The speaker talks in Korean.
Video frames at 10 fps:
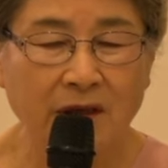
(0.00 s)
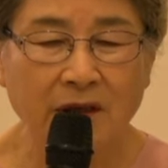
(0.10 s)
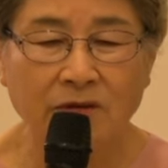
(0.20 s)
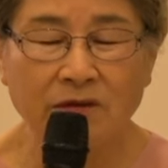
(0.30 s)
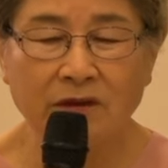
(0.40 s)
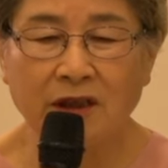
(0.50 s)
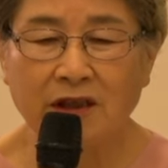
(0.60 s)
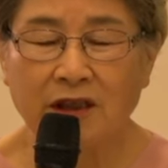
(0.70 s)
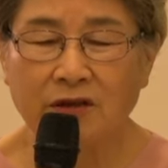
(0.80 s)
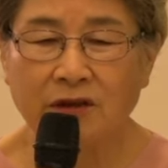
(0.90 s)
우리가
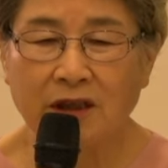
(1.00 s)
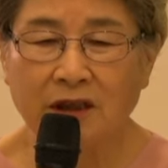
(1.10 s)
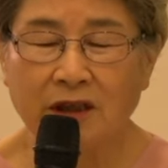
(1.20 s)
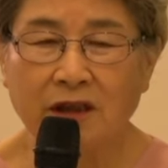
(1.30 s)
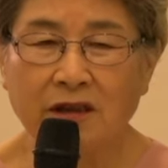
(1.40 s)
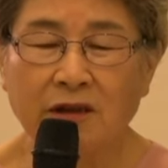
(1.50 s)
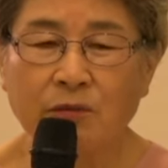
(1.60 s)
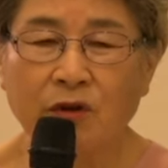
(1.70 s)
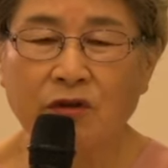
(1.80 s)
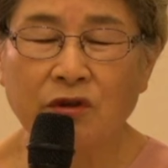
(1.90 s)
기도할 때 어떤
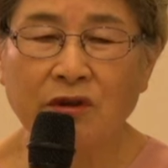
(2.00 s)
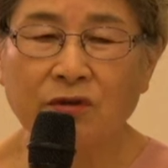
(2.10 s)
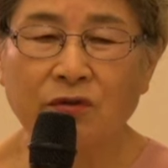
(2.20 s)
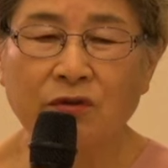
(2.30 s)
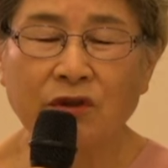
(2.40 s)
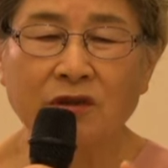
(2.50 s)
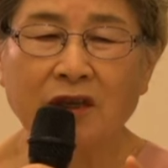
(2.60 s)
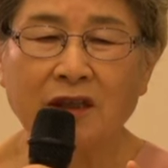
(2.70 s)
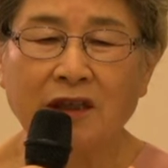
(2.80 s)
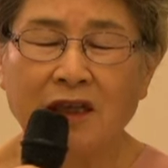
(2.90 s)
목적을 두고
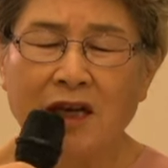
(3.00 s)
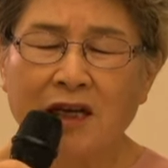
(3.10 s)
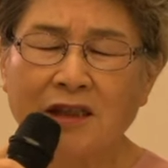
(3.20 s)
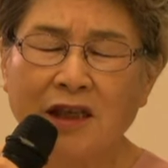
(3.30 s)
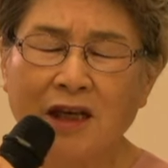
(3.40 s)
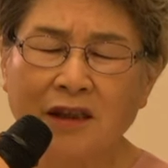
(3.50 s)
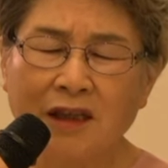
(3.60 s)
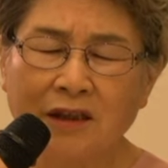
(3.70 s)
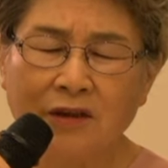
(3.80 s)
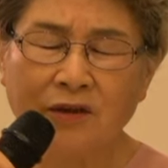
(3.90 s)
기도할 때
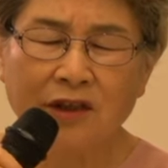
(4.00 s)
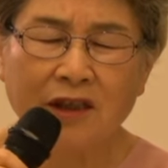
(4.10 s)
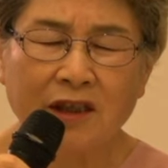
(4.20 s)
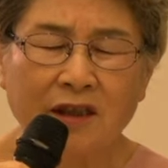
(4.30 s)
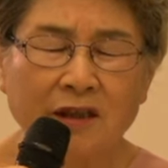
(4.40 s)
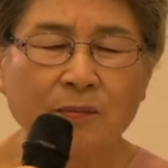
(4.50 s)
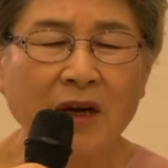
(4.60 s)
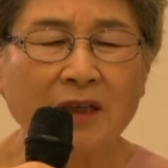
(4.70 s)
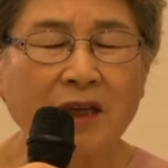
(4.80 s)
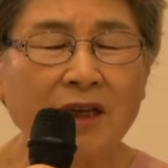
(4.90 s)
사탄도 이 일을
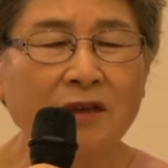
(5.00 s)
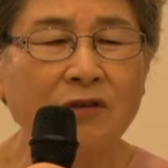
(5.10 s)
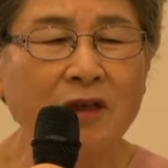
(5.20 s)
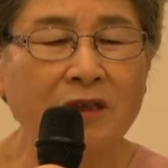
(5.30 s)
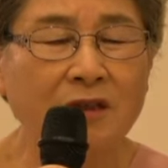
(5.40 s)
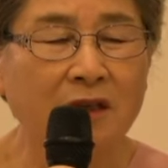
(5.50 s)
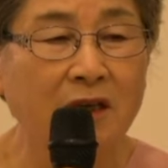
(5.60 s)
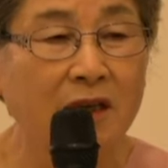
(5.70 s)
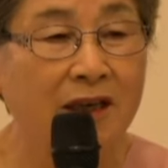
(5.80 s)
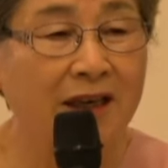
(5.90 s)
방해하기 위해서
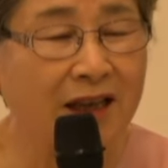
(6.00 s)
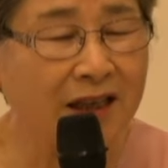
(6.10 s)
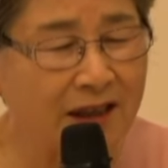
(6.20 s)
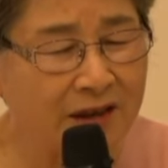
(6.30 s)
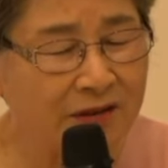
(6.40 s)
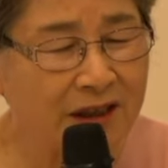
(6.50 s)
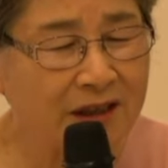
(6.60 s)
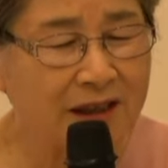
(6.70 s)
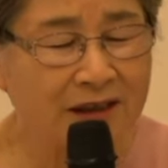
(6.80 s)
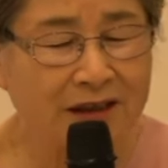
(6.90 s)
가까이 와
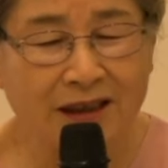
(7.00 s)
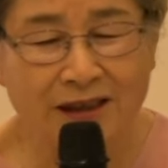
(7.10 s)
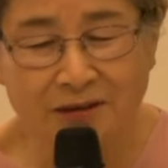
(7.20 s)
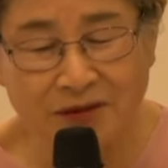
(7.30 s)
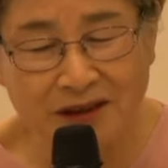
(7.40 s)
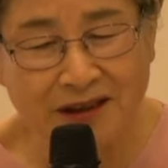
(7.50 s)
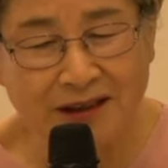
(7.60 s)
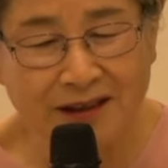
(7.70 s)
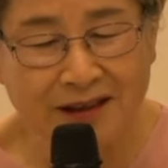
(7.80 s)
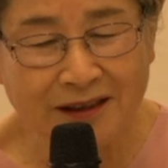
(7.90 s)
있다는 거
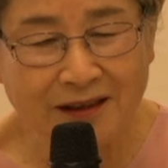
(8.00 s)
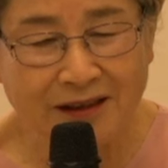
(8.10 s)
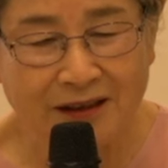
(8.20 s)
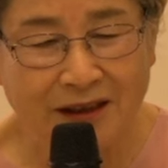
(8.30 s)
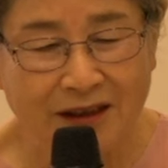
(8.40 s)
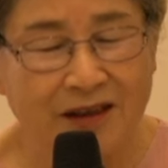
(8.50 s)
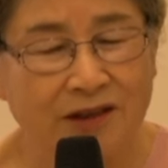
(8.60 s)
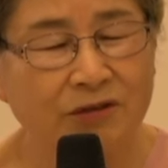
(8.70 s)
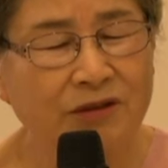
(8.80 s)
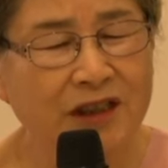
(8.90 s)
아십니까?
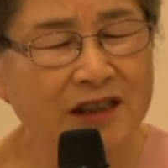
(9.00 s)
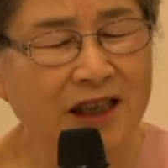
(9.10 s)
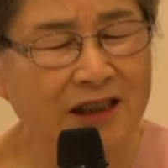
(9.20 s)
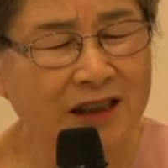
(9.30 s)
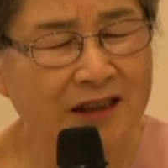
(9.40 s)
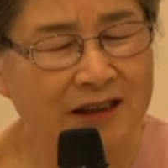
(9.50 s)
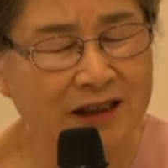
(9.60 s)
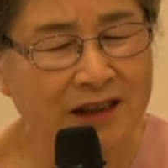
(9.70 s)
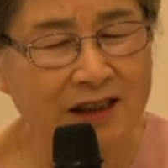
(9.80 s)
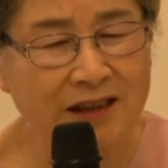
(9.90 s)
그리고 우리 생각을
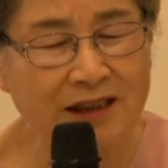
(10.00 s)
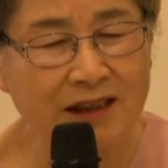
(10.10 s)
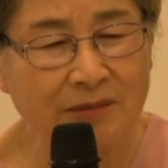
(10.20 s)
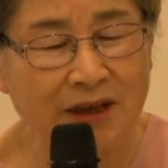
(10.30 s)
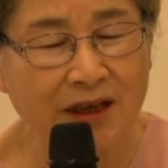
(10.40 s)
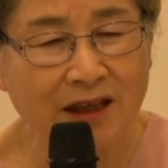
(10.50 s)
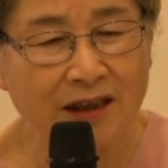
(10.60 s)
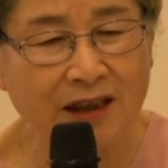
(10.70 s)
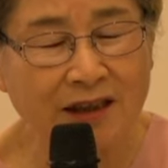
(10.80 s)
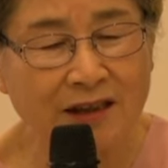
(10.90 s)
사탄이
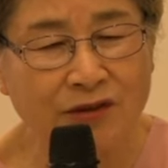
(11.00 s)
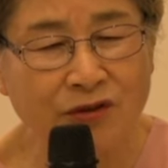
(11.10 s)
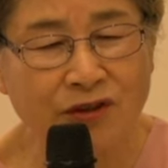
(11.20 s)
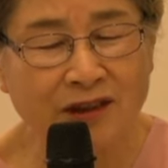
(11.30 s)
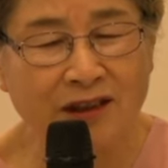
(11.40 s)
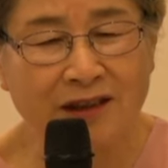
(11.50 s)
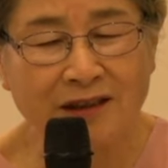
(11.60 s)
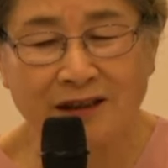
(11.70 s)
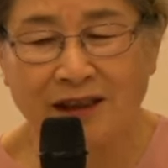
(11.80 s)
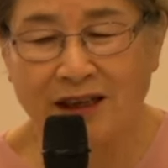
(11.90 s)
지배한다는
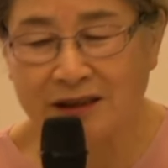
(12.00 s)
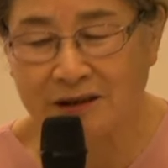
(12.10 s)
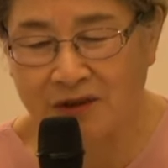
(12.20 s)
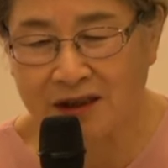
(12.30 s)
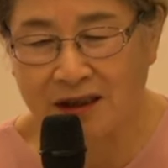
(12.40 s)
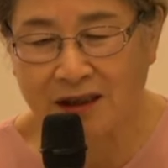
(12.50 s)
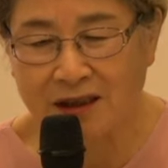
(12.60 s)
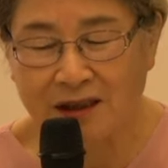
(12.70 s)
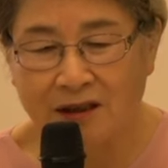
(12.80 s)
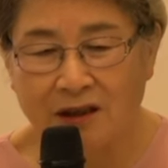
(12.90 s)
존재라는 걸
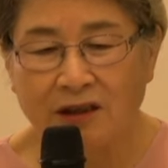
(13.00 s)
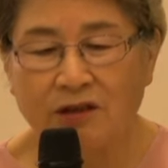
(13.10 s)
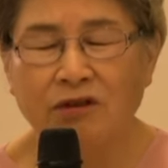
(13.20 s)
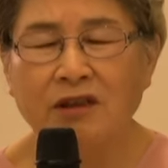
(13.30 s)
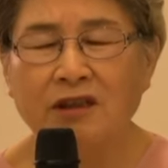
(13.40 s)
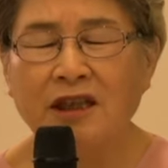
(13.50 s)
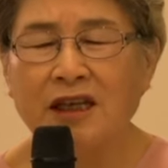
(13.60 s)
아십니까? 우리는 내